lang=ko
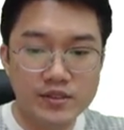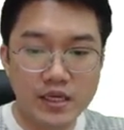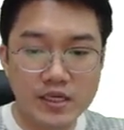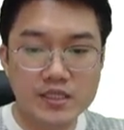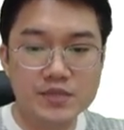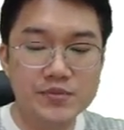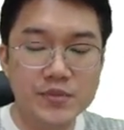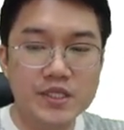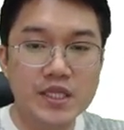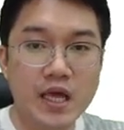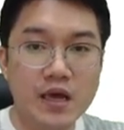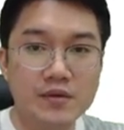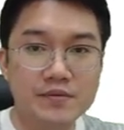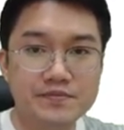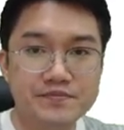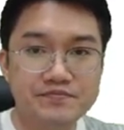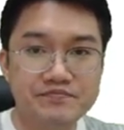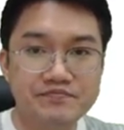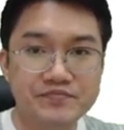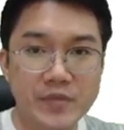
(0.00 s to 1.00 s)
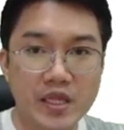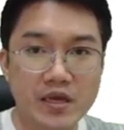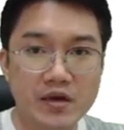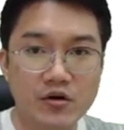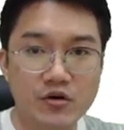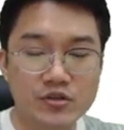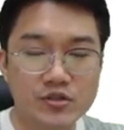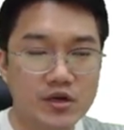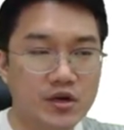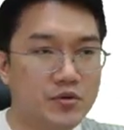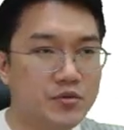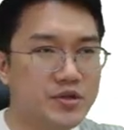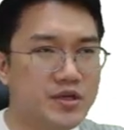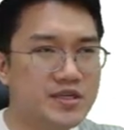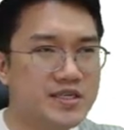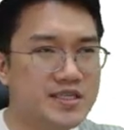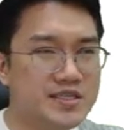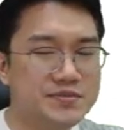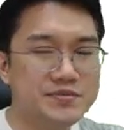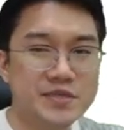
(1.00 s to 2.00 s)
딱 끕니다 네, 꺼져라고
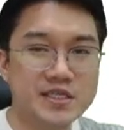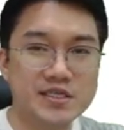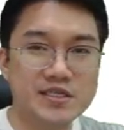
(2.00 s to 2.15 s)
해서 끈,